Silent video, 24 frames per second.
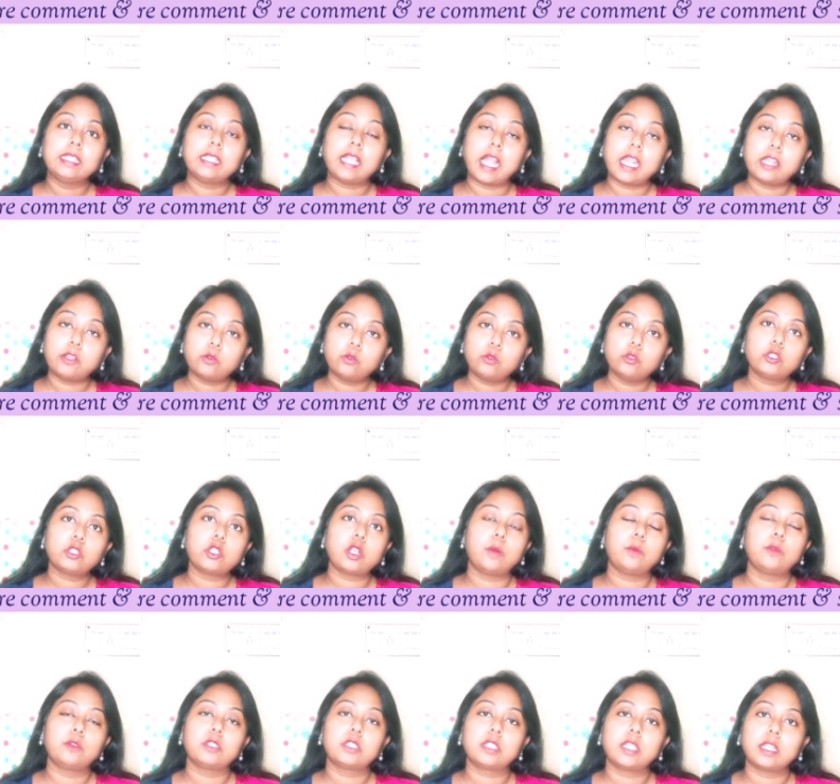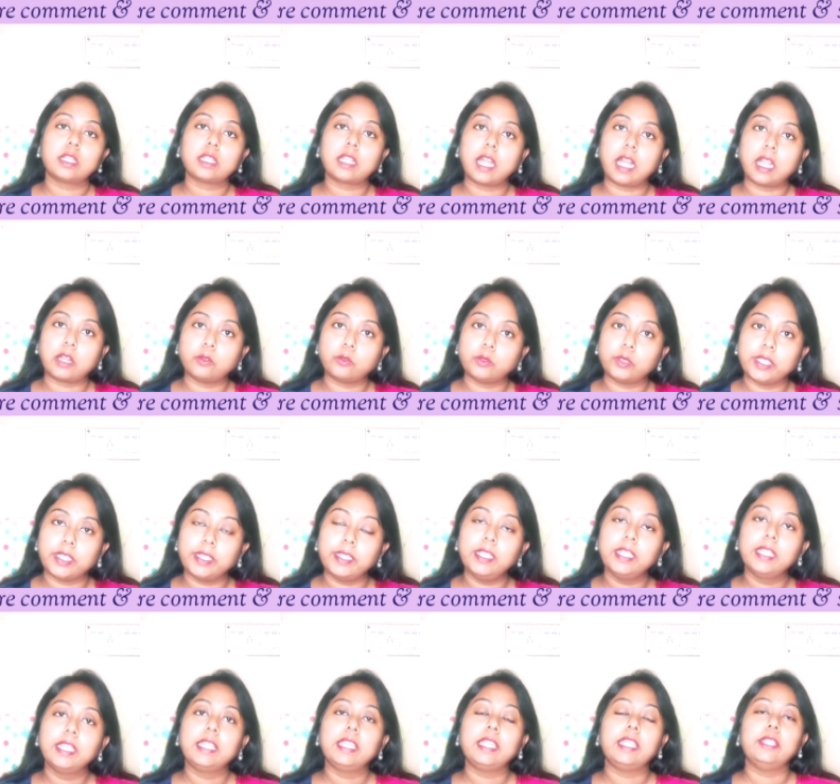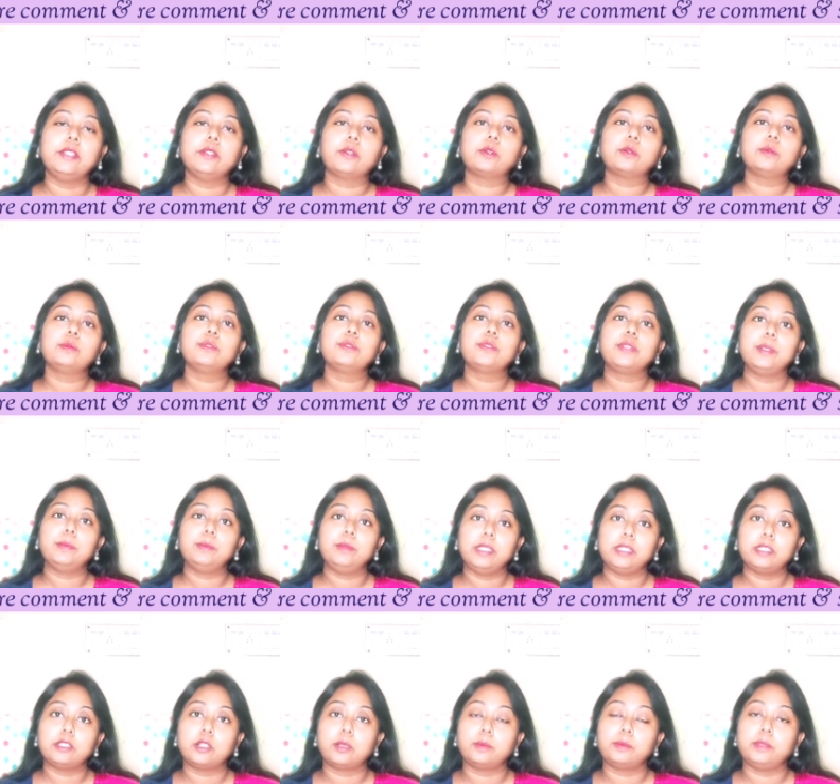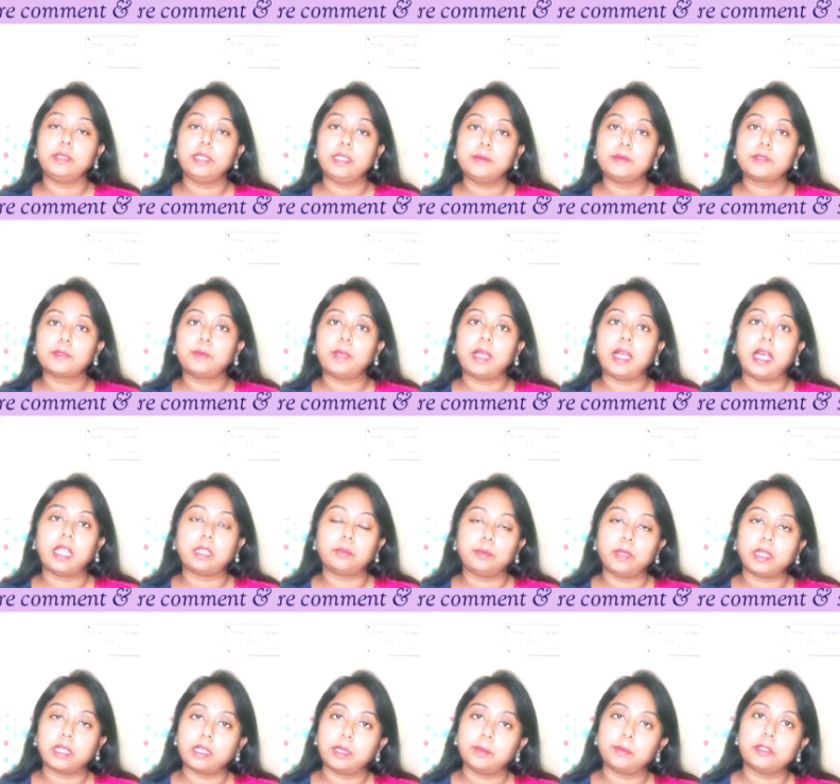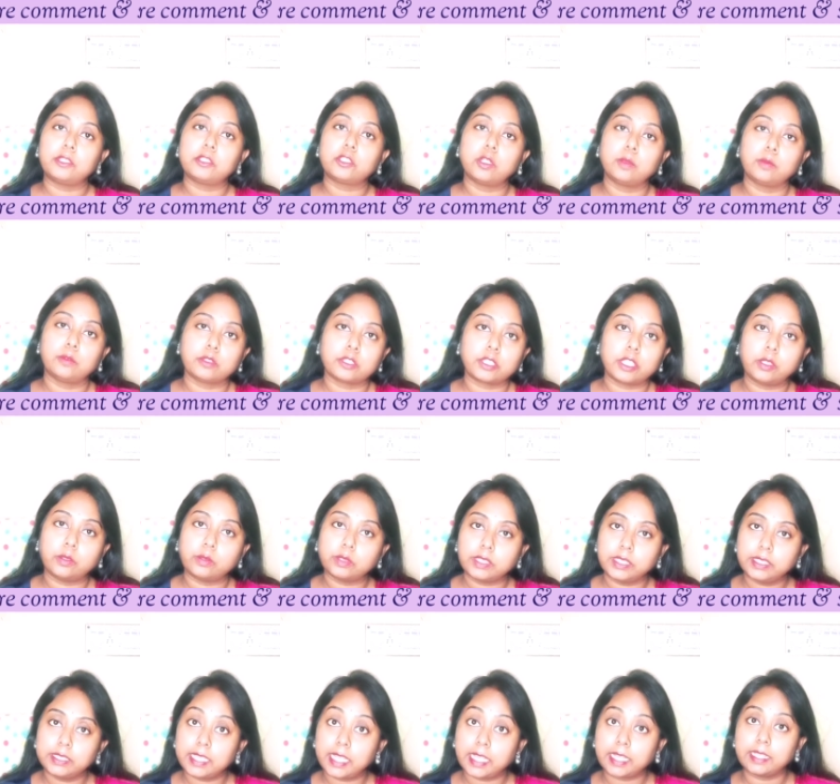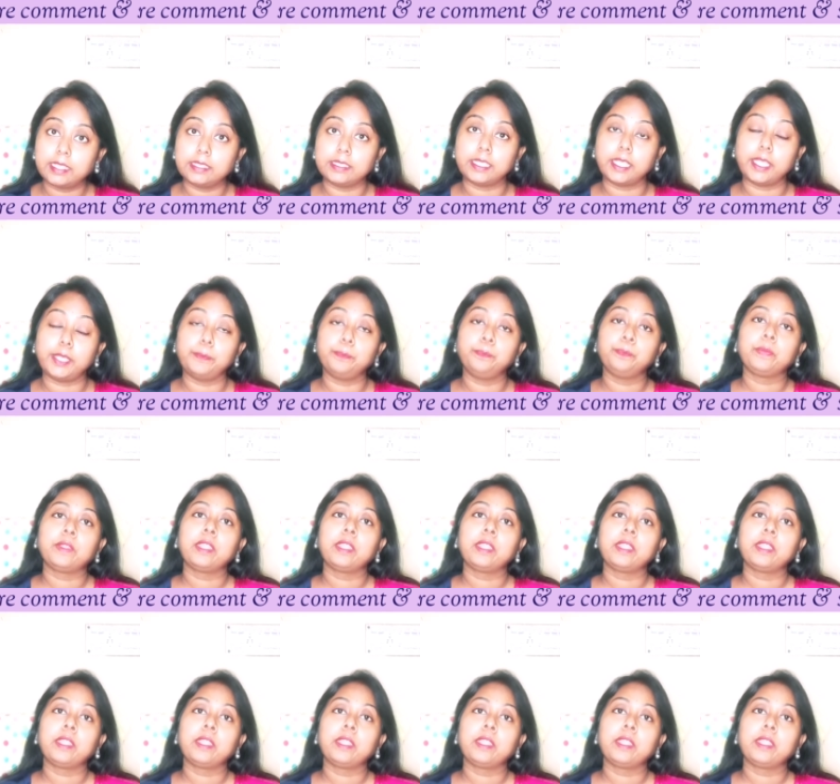তার কোনো সমস্যার কারণে এরকম ট্রেমলিং অফ লিমস বা হাত পা কাঁপার সমস্যা হতে দেখা যায়